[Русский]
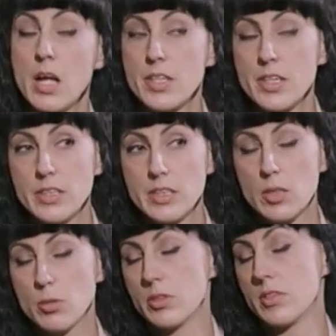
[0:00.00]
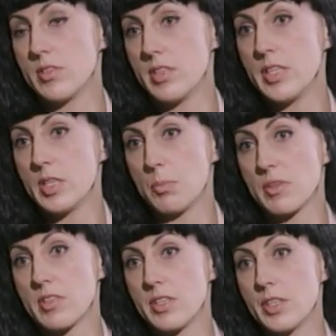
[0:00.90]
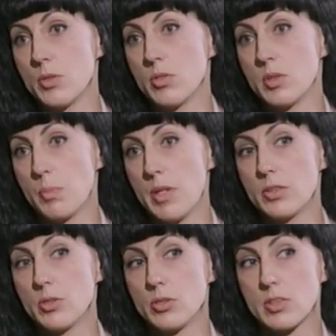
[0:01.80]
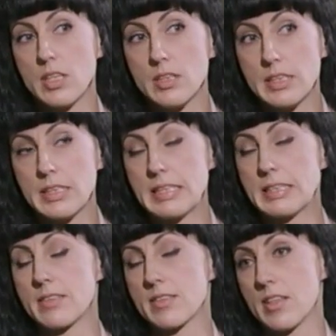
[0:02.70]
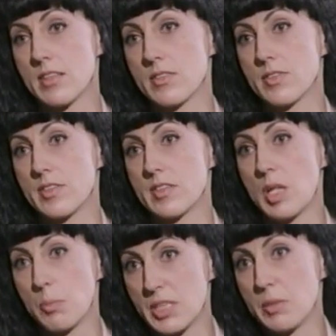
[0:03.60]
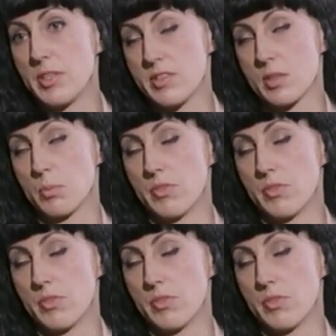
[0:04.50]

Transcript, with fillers: Реальные доходы населения последние годы падают. Как это сказывается на потребительском